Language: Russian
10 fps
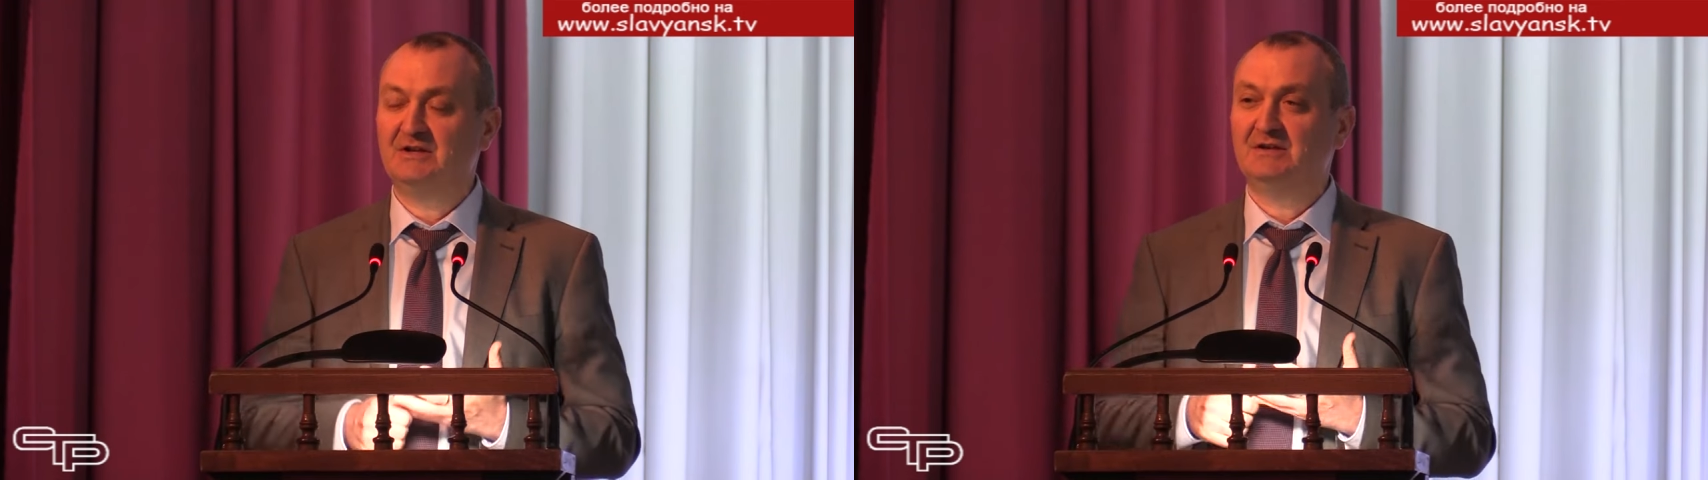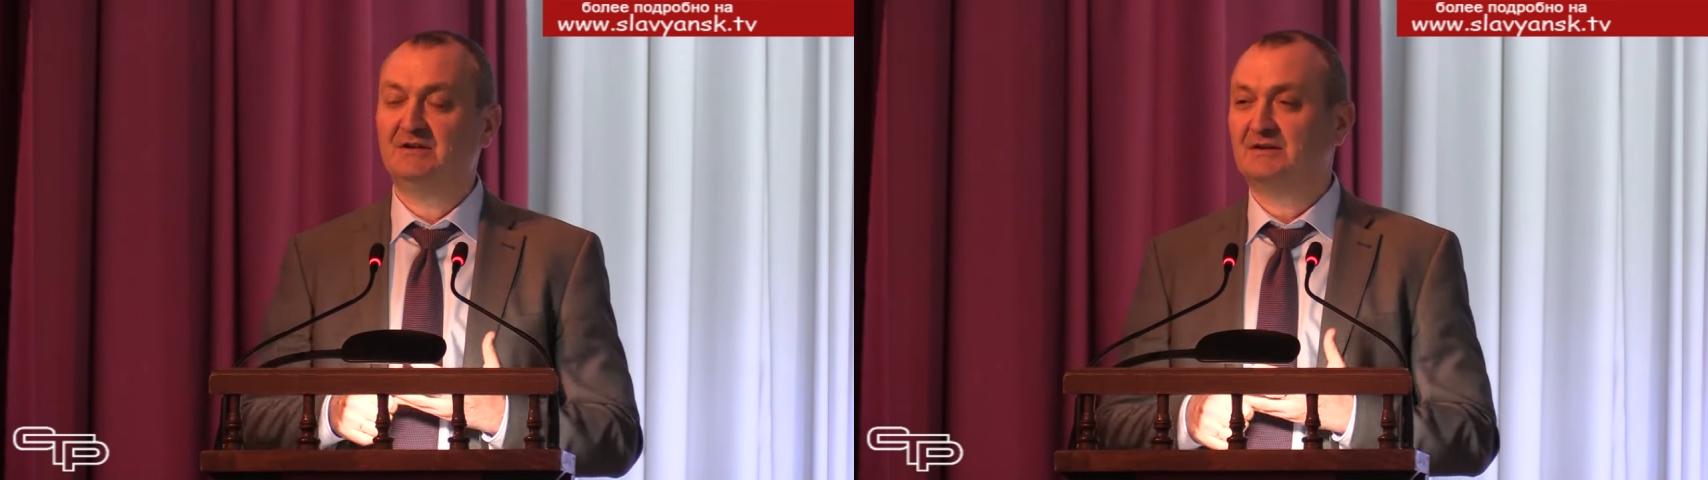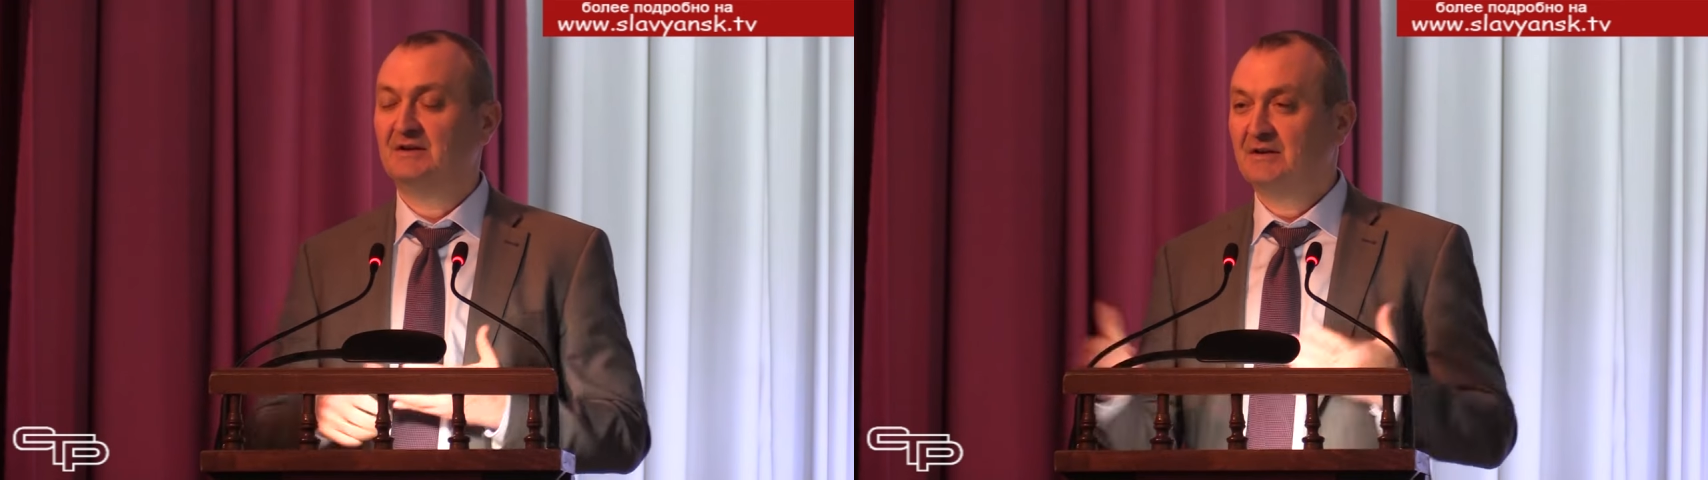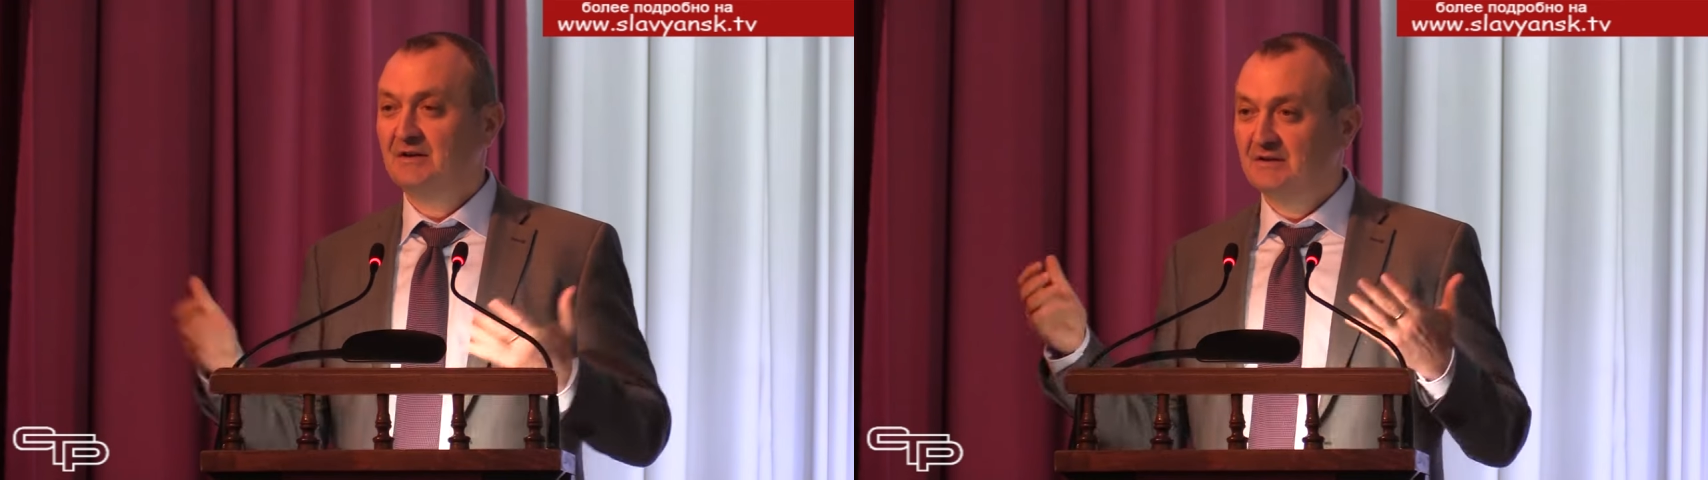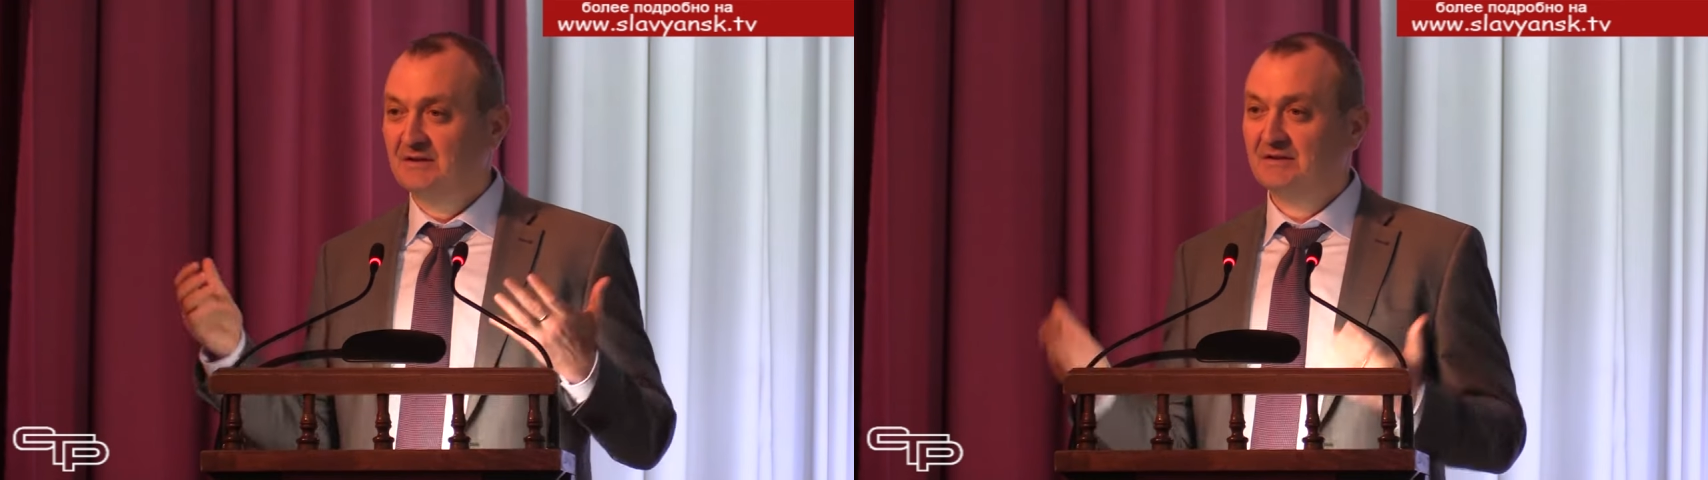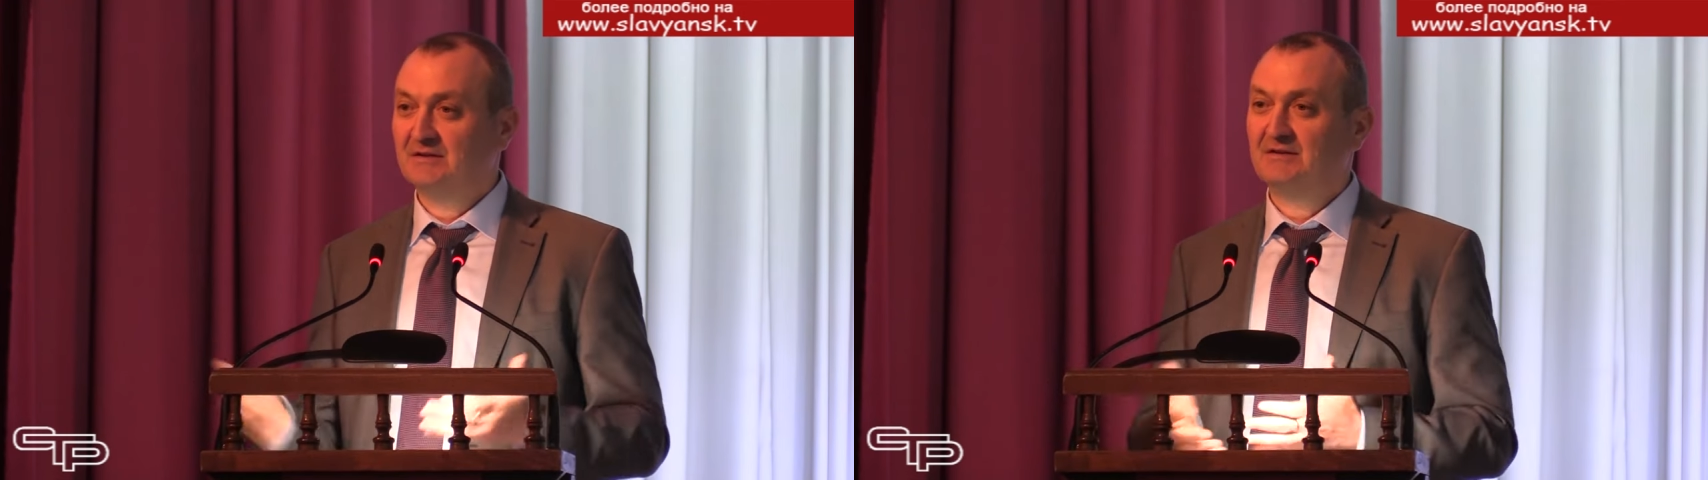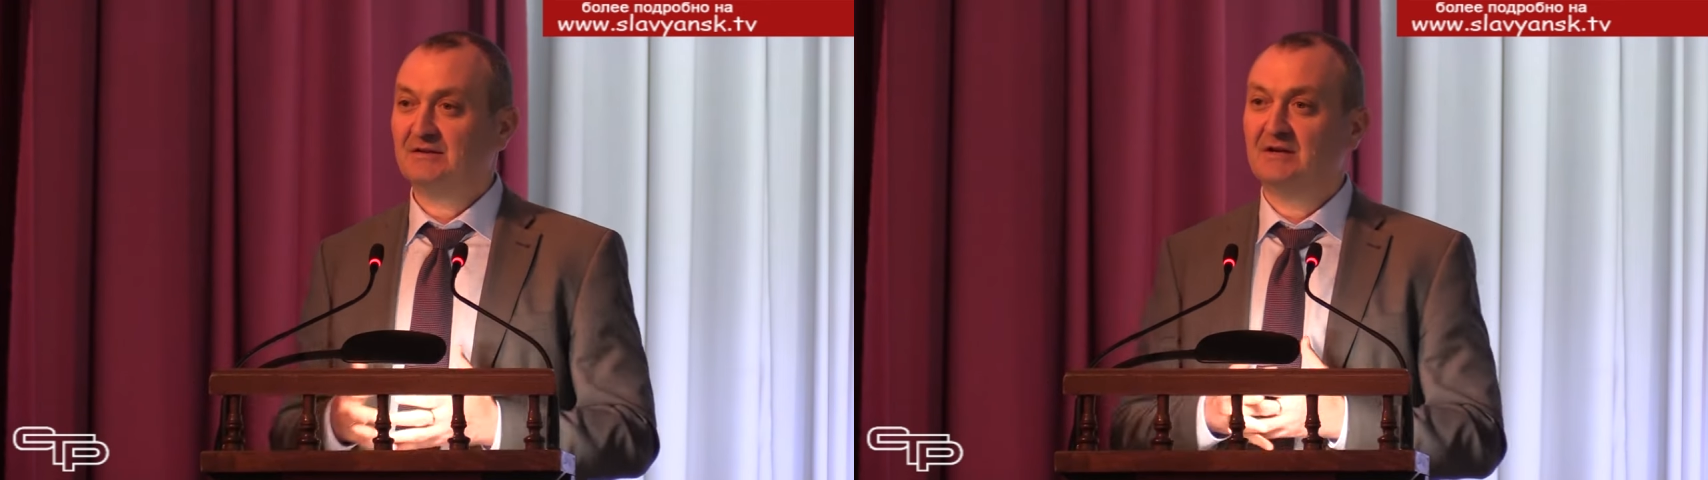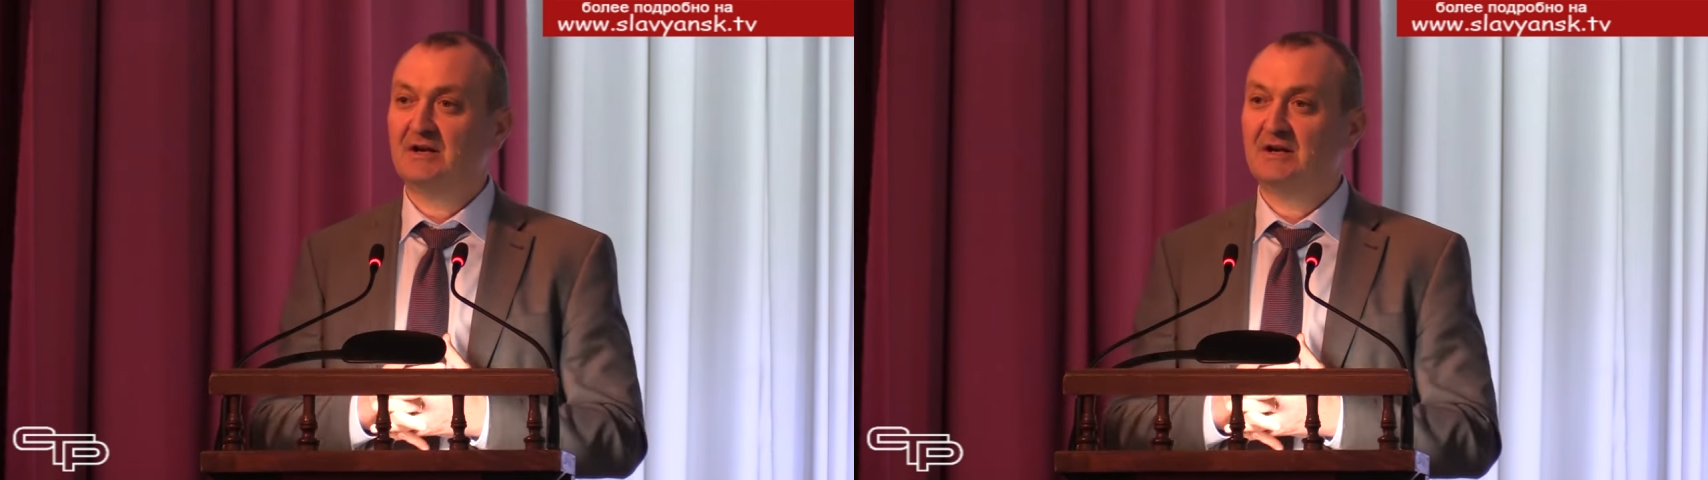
хорошо отозвался о